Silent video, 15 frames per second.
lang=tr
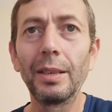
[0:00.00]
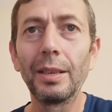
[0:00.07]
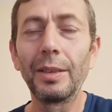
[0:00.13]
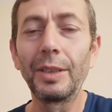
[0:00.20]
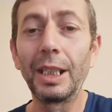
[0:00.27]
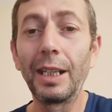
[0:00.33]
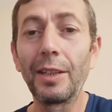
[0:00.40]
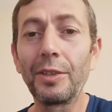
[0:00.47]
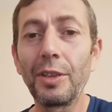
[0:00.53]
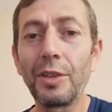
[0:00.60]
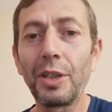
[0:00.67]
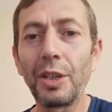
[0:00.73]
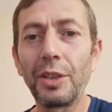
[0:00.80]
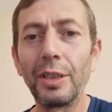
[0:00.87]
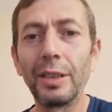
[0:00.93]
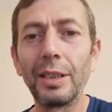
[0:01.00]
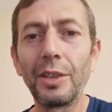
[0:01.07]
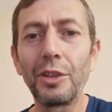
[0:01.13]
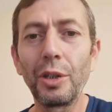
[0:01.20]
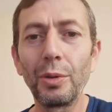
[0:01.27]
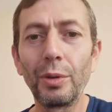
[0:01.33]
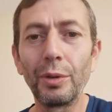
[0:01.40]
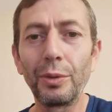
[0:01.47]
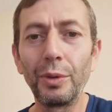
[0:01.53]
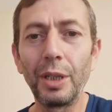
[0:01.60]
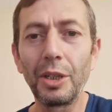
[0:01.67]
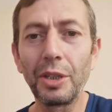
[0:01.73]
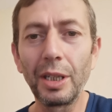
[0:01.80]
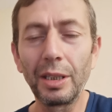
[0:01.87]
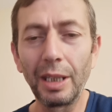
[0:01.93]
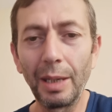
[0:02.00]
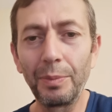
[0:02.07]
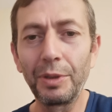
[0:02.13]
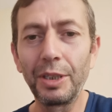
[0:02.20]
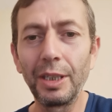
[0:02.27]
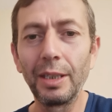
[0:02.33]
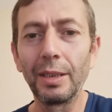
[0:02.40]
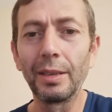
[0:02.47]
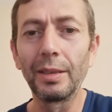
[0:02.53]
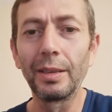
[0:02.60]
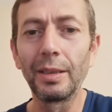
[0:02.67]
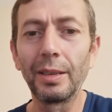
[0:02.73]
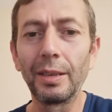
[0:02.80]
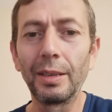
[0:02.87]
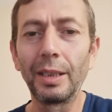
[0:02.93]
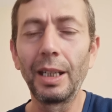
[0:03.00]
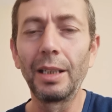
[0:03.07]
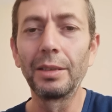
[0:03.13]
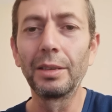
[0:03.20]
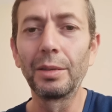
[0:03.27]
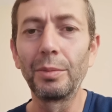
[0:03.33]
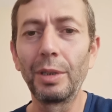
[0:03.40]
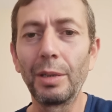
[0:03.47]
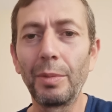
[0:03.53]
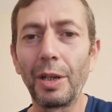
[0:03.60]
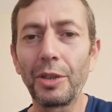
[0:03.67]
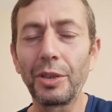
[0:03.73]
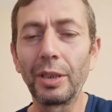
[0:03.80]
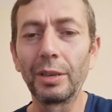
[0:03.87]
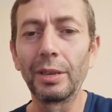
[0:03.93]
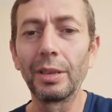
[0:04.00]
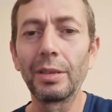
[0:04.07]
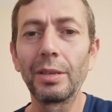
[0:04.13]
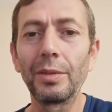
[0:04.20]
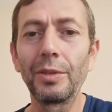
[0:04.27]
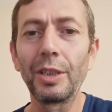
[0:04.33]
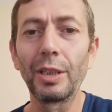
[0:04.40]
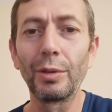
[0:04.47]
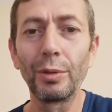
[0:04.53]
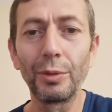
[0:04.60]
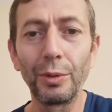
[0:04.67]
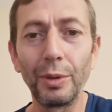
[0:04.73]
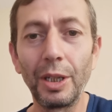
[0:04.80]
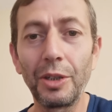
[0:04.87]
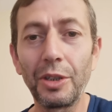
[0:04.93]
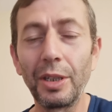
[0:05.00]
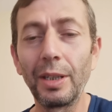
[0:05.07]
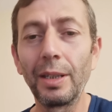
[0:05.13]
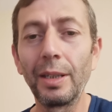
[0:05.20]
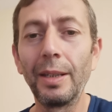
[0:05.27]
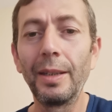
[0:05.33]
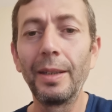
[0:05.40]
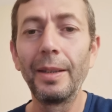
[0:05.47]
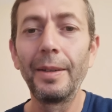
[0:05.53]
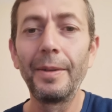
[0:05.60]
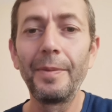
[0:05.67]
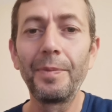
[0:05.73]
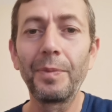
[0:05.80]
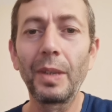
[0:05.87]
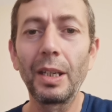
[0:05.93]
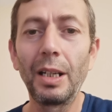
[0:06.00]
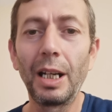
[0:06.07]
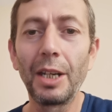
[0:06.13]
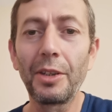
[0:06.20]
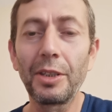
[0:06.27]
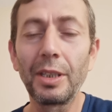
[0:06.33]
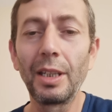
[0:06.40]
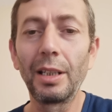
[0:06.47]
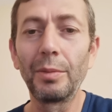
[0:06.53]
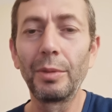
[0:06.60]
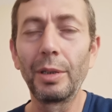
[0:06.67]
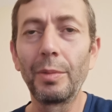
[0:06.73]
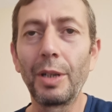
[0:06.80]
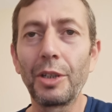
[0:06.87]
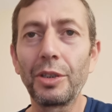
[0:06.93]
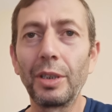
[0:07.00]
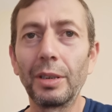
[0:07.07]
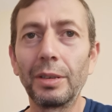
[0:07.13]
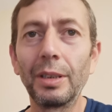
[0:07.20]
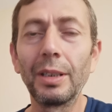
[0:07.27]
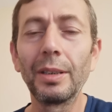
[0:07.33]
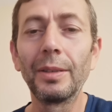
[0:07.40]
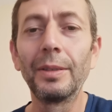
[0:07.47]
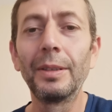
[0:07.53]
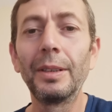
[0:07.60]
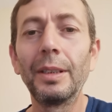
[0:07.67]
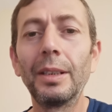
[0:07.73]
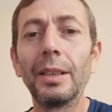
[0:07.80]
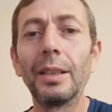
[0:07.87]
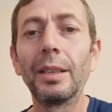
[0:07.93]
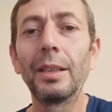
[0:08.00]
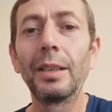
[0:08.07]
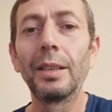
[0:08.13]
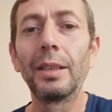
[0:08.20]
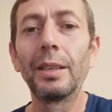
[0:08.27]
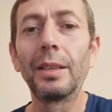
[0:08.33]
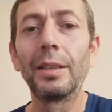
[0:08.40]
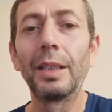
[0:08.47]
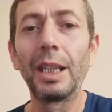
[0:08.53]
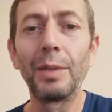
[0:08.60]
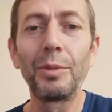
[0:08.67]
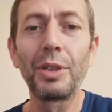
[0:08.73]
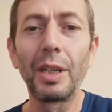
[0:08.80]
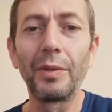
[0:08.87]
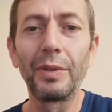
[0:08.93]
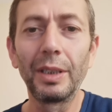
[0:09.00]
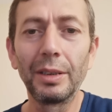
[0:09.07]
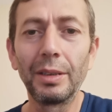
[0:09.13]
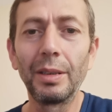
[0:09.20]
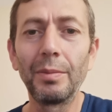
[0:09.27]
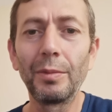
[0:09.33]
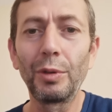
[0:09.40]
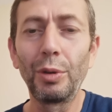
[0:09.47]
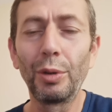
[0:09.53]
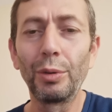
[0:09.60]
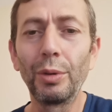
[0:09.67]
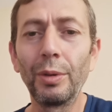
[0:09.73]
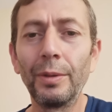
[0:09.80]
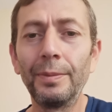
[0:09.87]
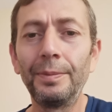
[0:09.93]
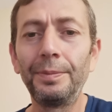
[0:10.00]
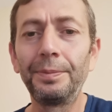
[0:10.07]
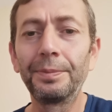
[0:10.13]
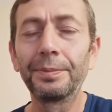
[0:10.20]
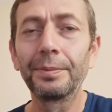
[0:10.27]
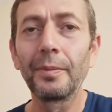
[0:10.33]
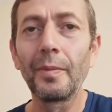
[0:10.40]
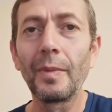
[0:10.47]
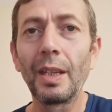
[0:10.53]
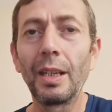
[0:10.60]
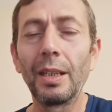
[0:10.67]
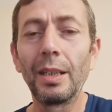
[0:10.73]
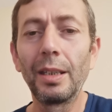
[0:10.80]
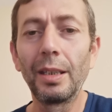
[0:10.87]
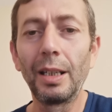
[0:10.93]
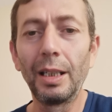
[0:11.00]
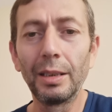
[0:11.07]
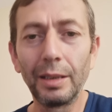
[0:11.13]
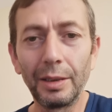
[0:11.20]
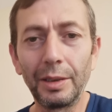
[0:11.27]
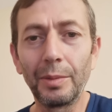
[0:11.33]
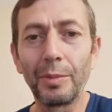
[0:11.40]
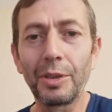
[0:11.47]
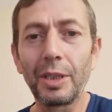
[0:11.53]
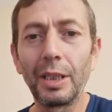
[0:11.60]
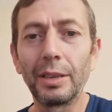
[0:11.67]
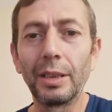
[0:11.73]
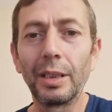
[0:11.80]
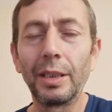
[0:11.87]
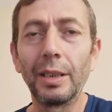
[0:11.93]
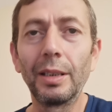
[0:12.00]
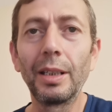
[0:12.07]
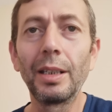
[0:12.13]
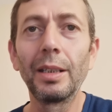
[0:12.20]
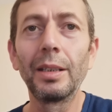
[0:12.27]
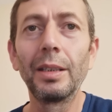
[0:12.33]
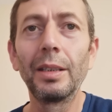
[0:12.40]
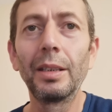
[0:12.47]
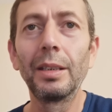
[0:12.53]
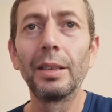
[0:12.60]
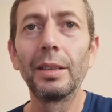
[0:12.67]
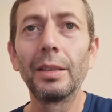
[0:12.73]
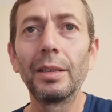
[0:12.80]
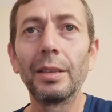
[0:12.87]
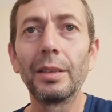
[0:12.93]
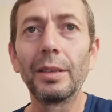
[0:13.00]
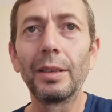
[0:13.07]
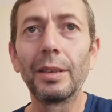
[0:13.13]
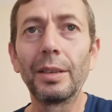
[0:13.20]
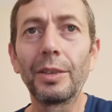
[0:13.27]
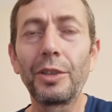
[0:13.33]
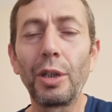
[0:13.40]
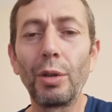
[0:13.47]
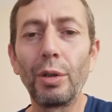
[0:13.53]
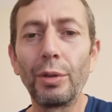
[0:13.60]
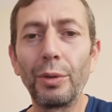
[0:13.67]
e, gereksiz şekilde Şenol Güneş'e tepki e, yağdırmaya başladı. Şenol Güneş'i karşısına almaya başladı. Neymiş efendim konu? e, anladığımız kadarıyla e, Şenol